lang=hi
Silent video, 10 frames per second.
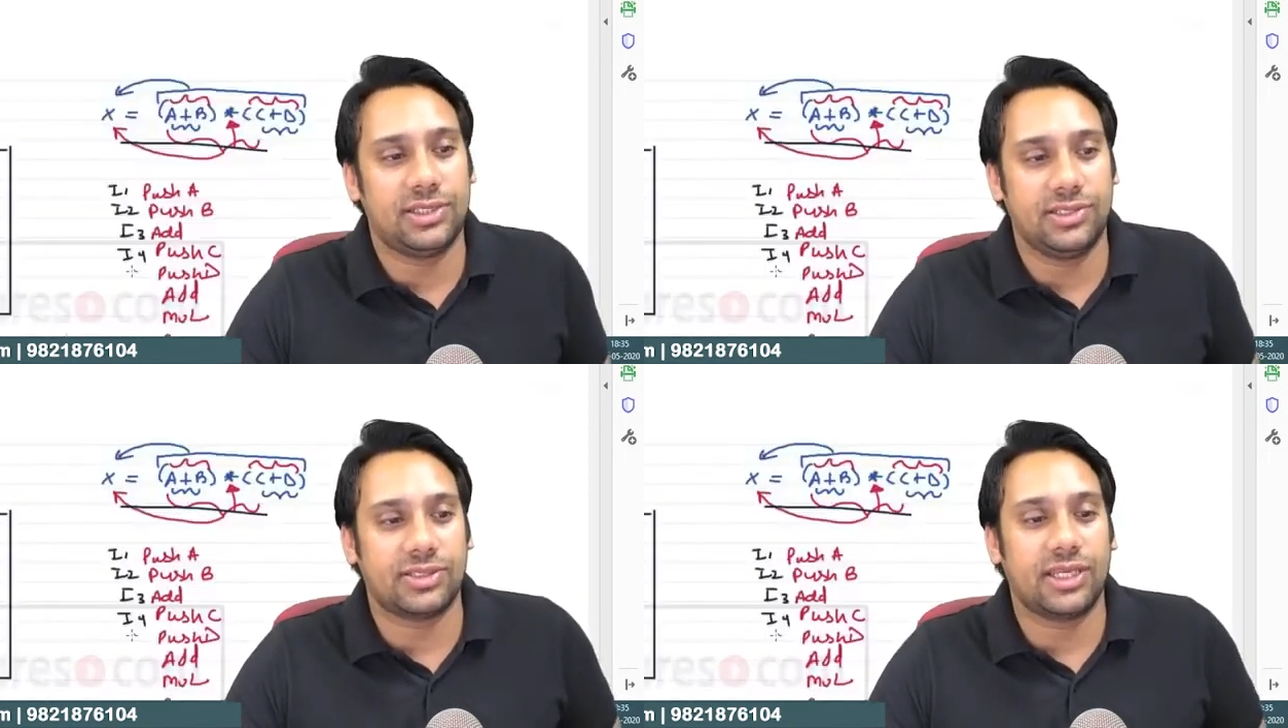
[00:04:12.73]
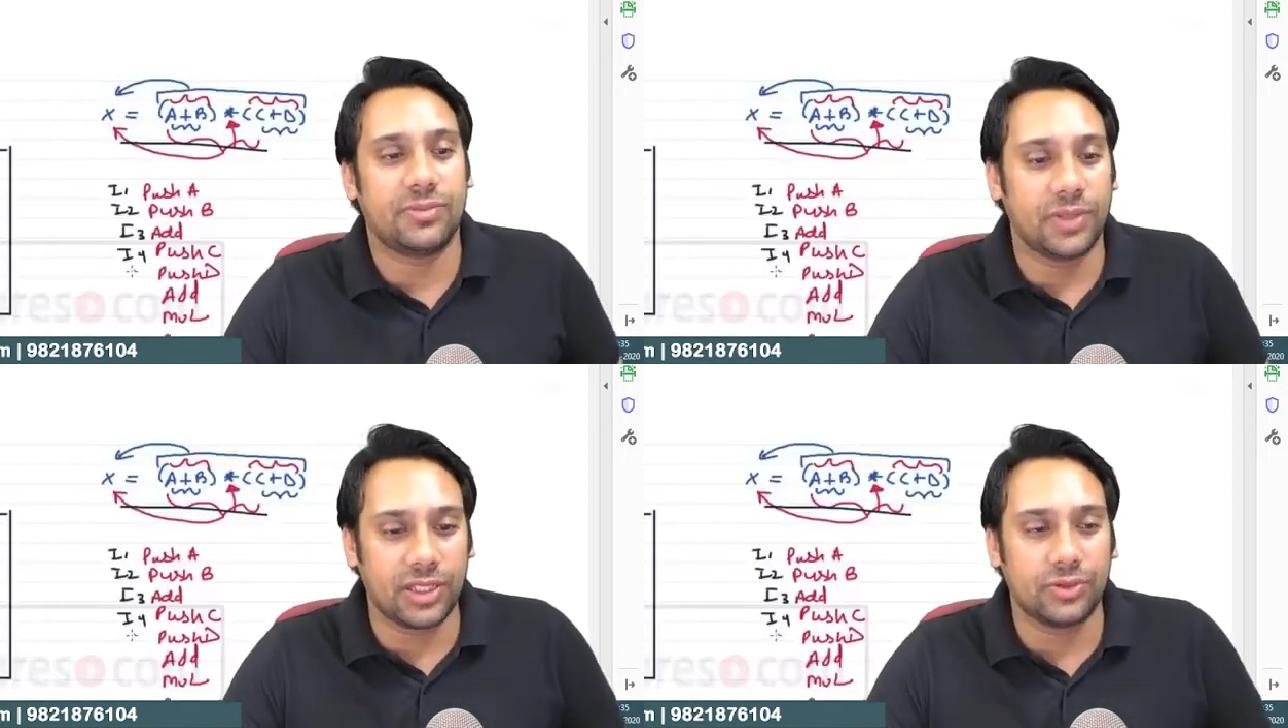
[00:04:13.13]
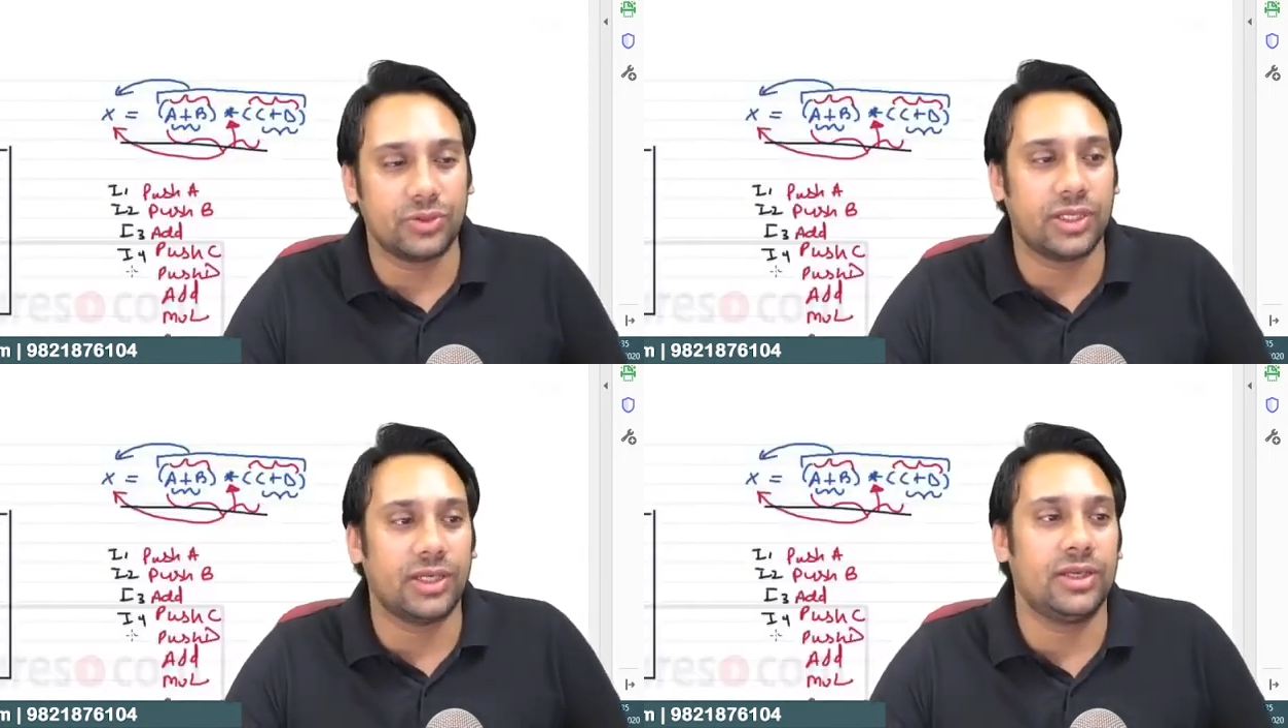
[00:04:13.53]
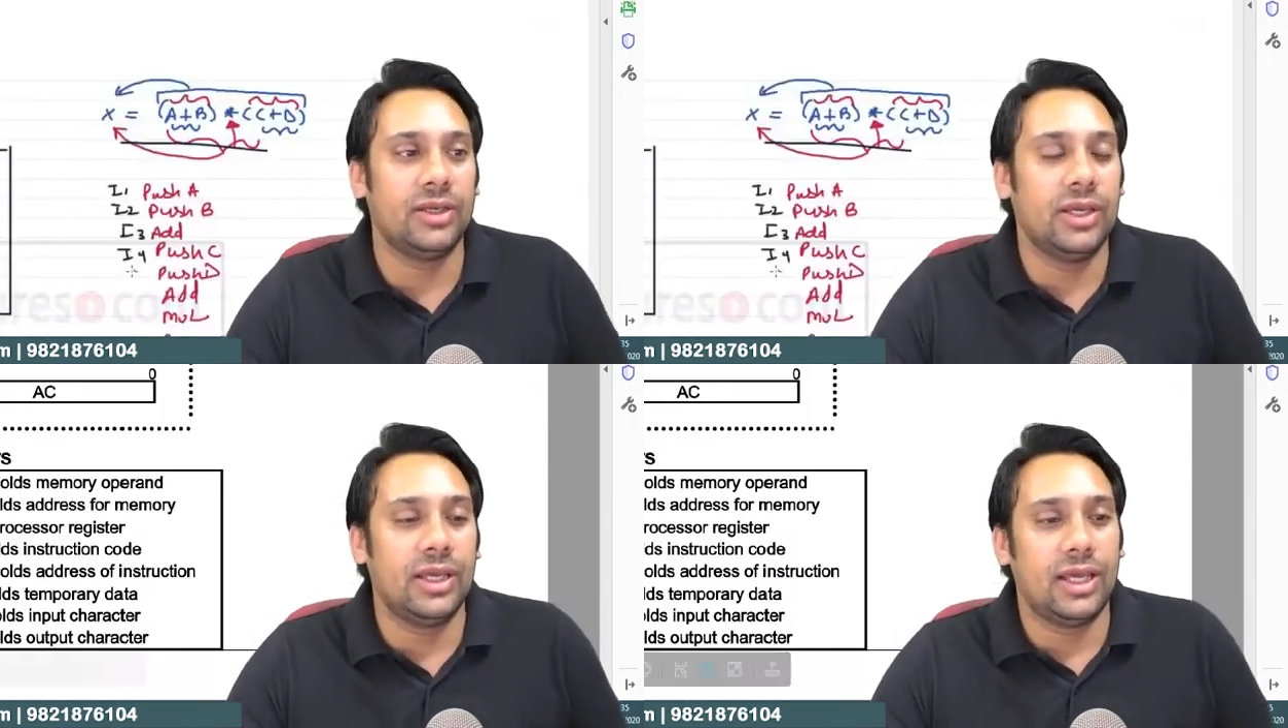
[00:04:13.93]
चीज़ का एक मीनिंग होता है
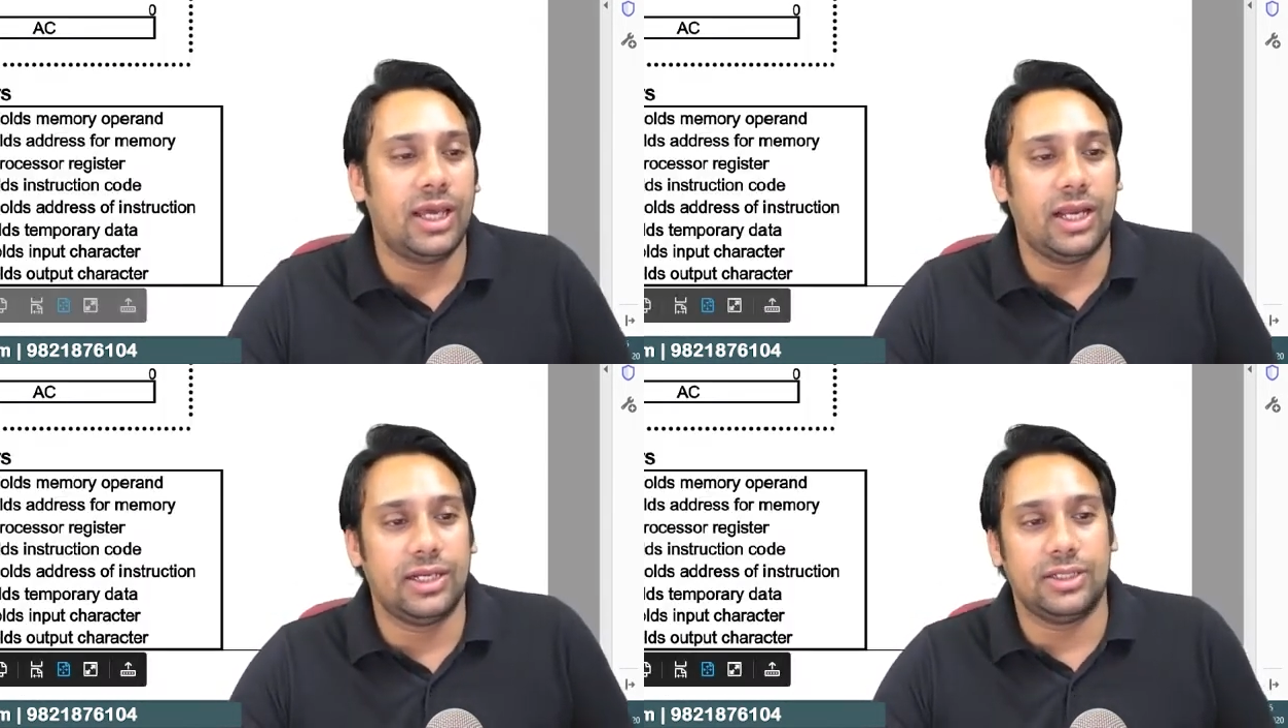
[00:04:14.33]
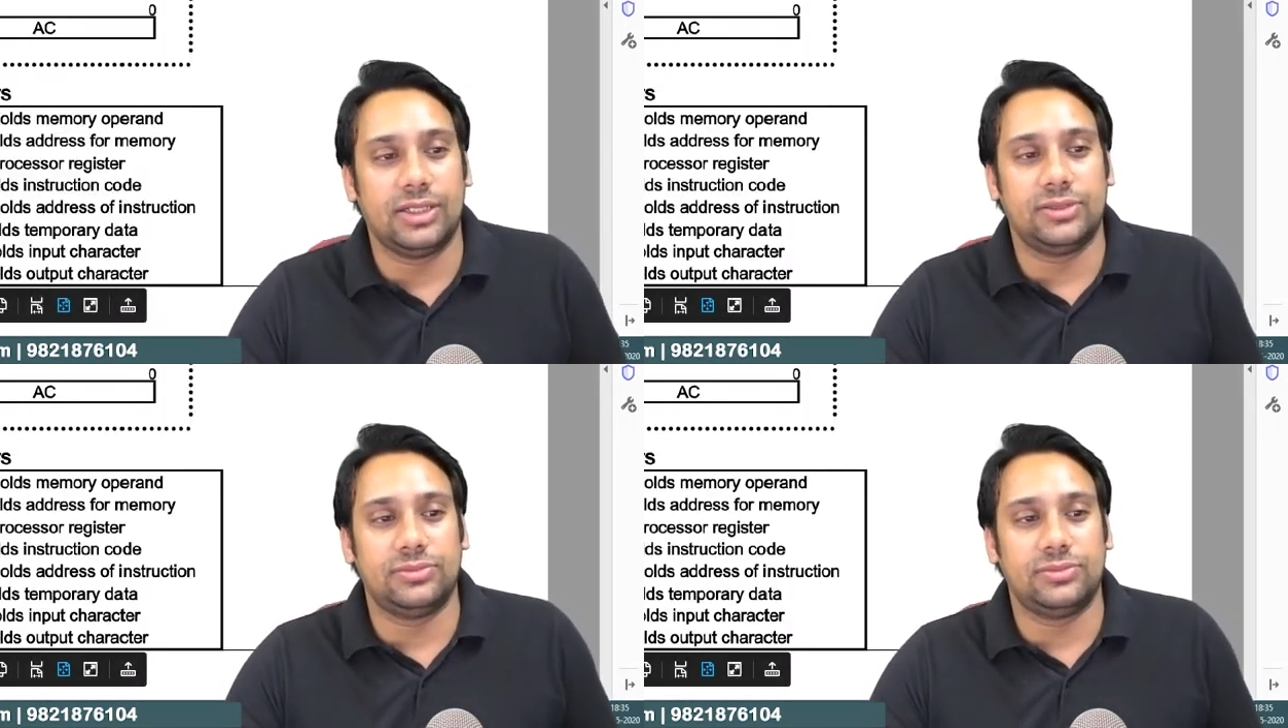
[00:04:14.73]
एंड